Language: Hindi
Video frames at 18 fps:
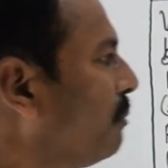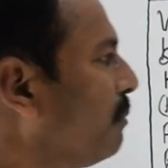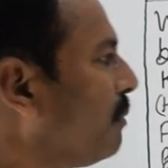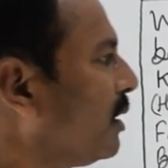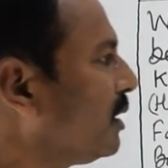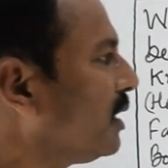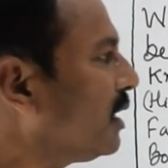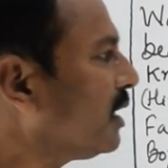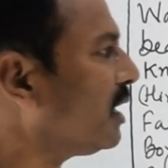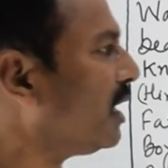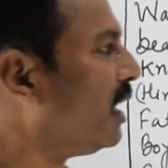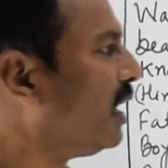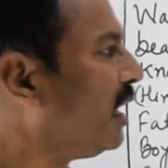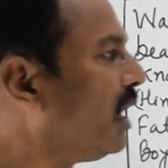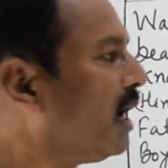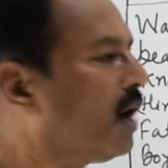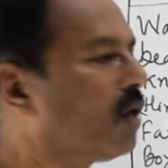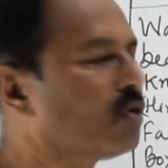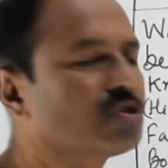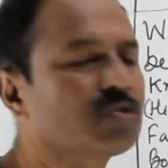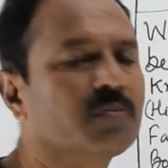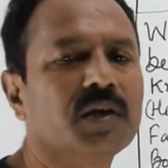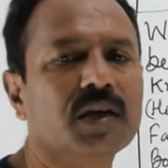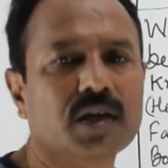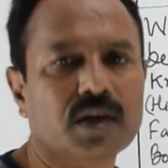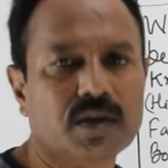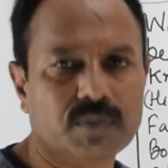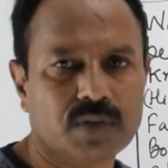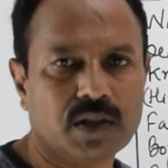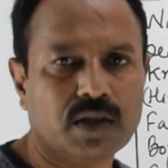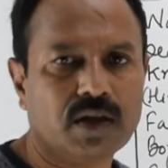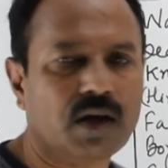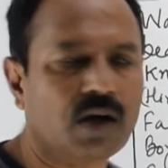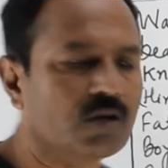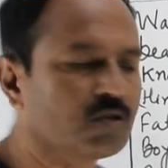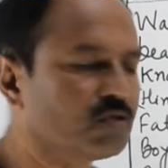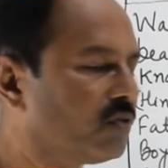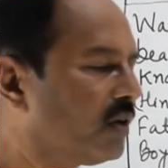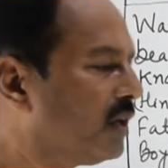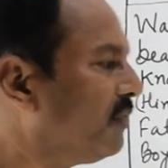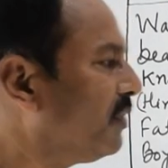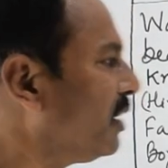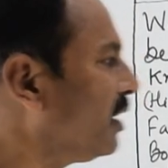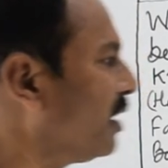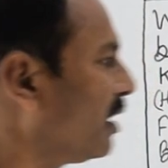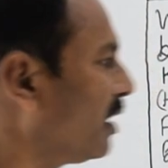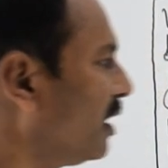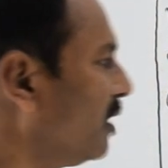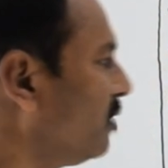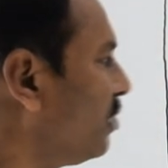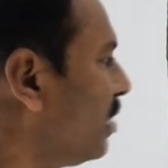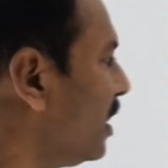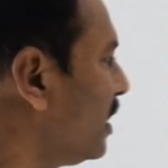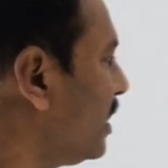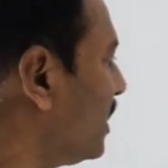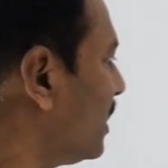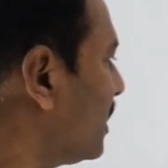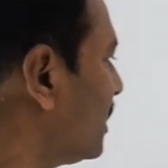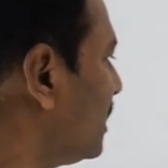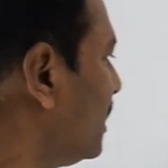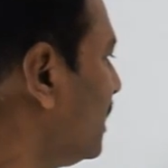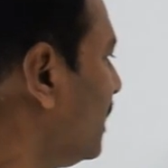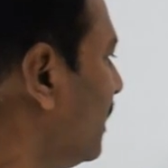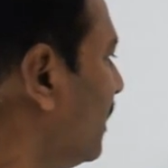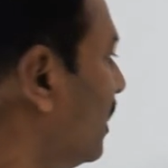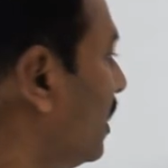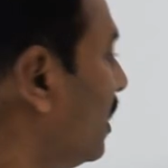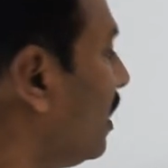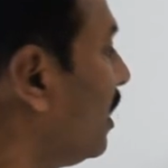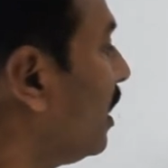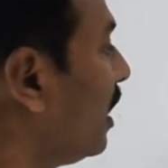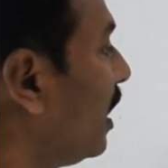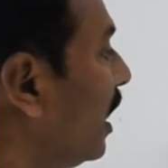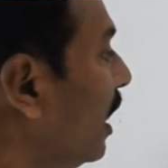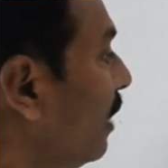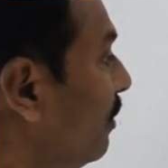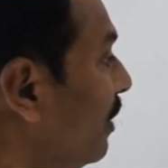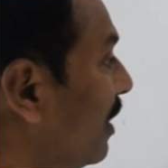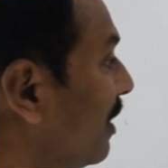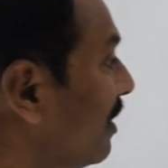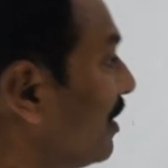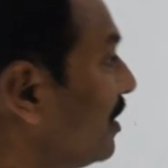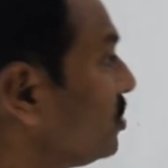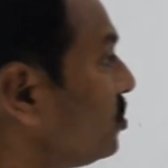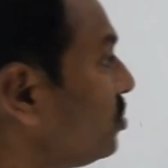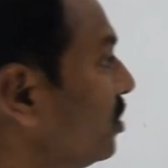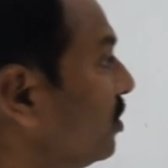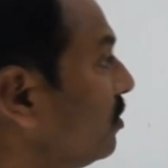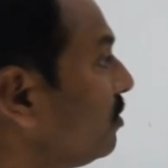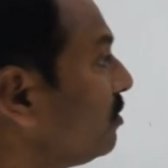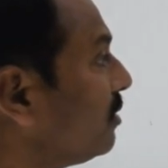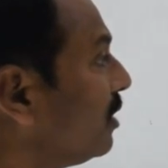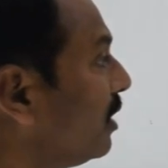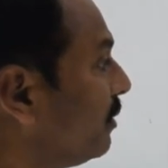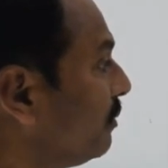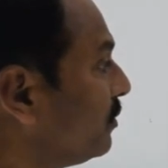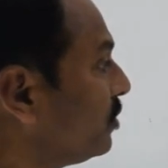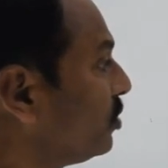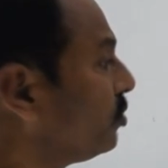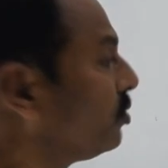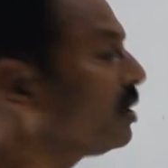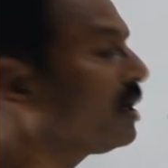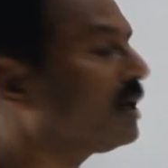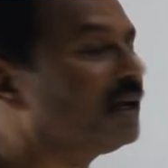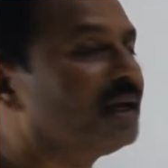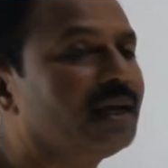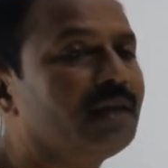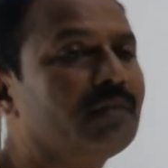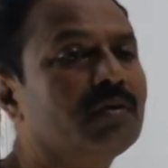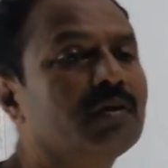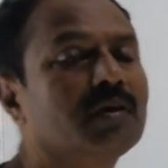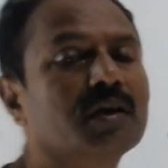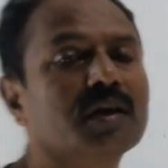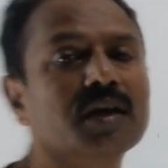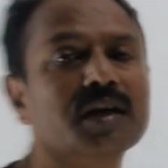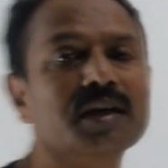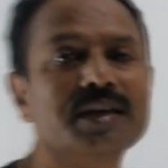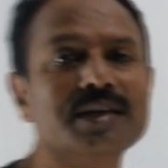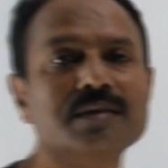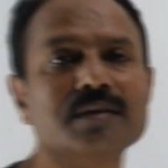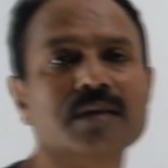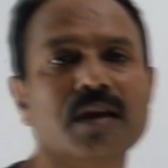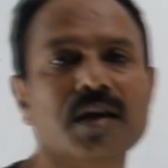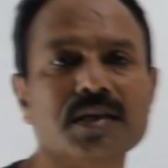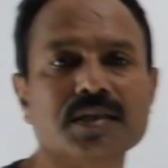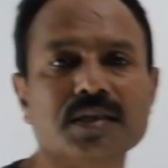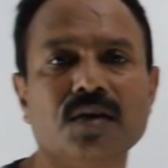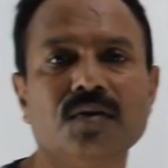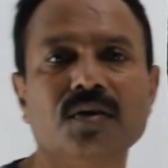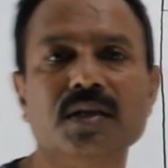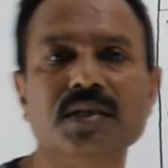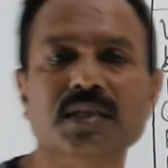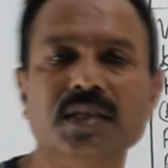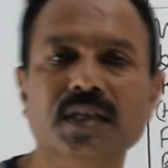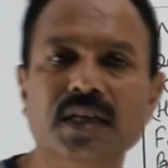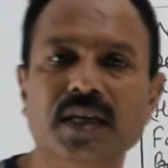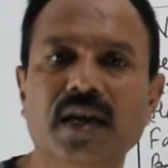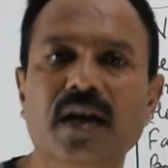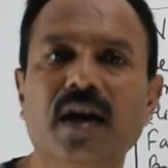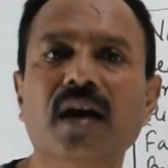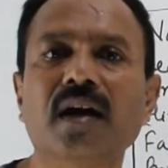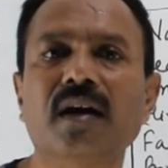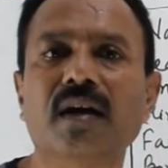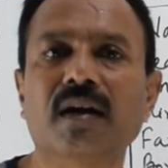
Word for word: मदर क्या है हाउस मेकर मतलब हाउस वाइफ है घरेलू कार्य करती है अब लड़का जो हम ढूंढ रहे हैं वो लड़का किस क्लास का होना चाहिए क्या